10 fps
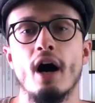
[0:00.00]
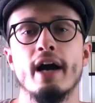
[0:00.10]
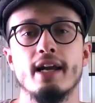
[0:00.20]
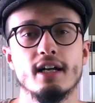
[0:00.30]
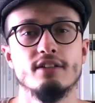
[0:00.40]

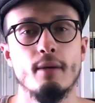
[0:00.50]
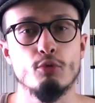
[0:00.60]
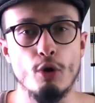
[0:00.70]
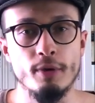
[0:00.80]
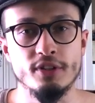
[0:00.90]
Aylak
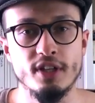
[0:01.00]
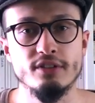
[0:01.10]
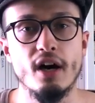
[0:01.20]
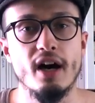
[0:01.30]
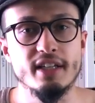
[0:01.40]
Adam
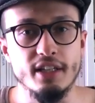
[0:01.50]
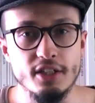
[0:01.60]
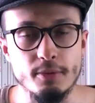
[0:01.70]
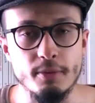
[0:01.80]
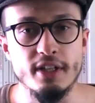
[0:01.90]
romanına daha
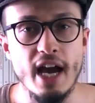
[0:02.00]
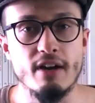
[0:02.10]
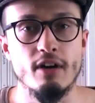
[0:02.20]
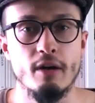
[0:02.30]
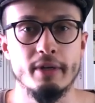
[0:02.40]
geniş bir
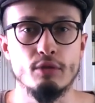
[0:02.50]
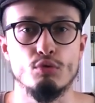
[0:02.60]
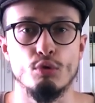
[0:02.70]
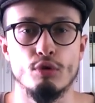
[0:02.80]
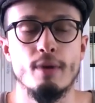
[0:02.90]
yer vermek
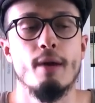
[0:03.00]
istiyorum.